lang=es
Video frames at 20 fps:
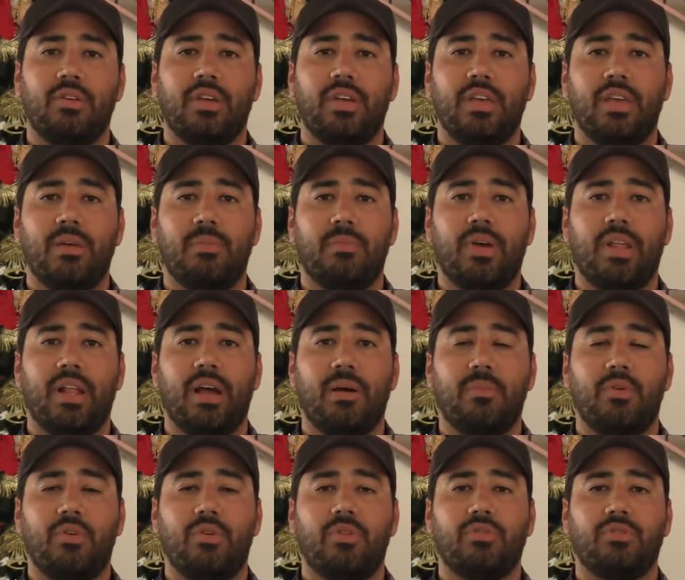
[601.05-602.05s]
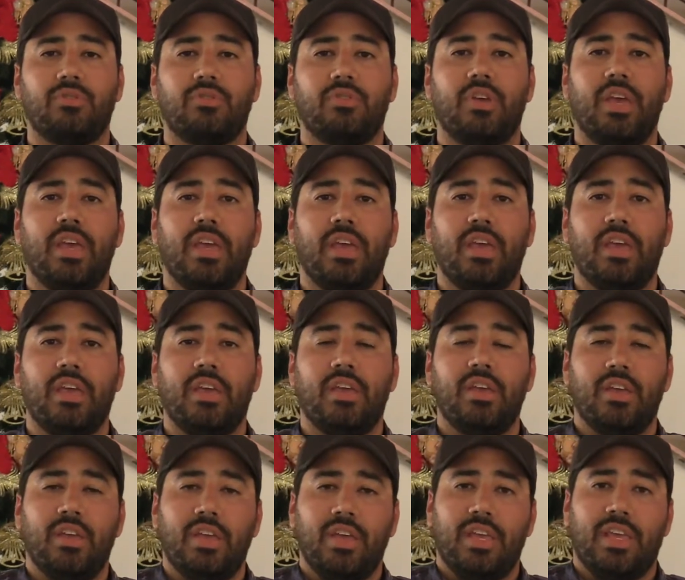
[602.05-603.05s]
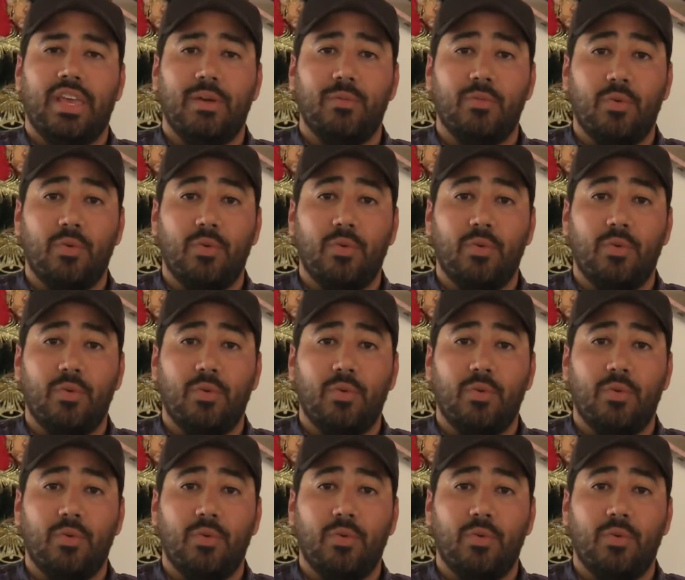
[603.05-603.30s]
y esperamos que